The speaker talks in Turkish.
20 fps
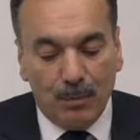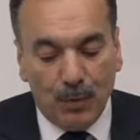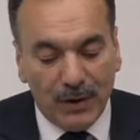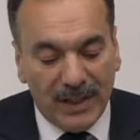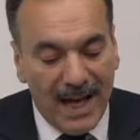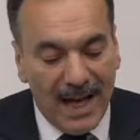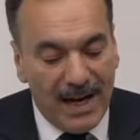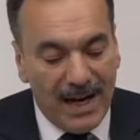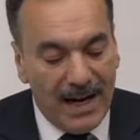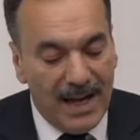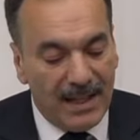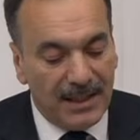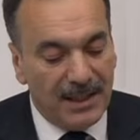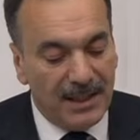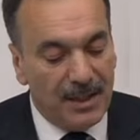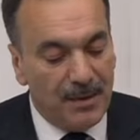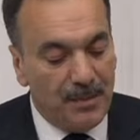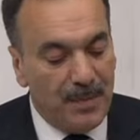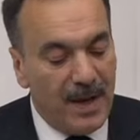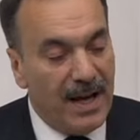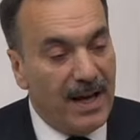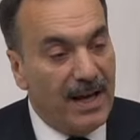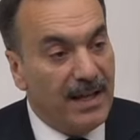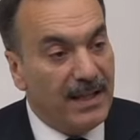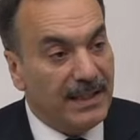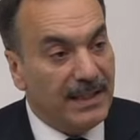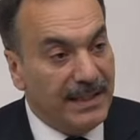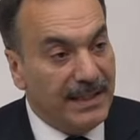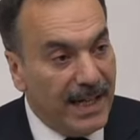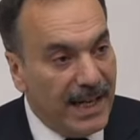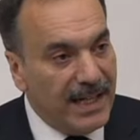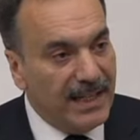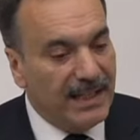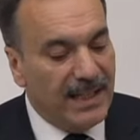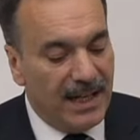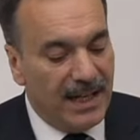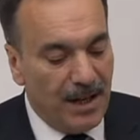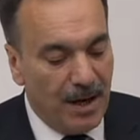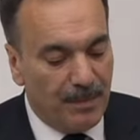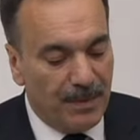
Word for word: Bu değerlendirme yeniden